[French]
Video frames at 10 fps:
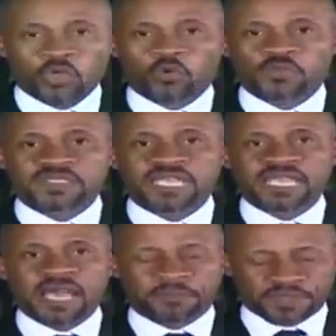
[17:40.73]
Le
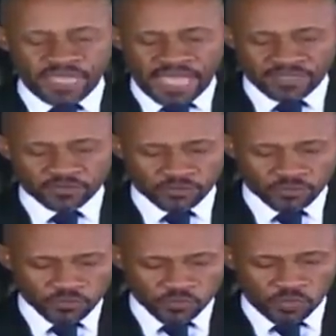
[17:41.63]
Conseil a pris
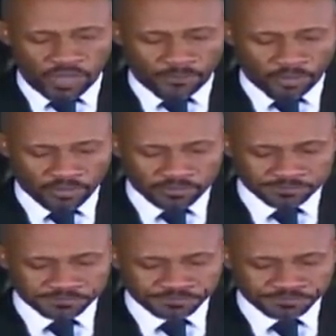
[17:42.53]
acte de ce rapport.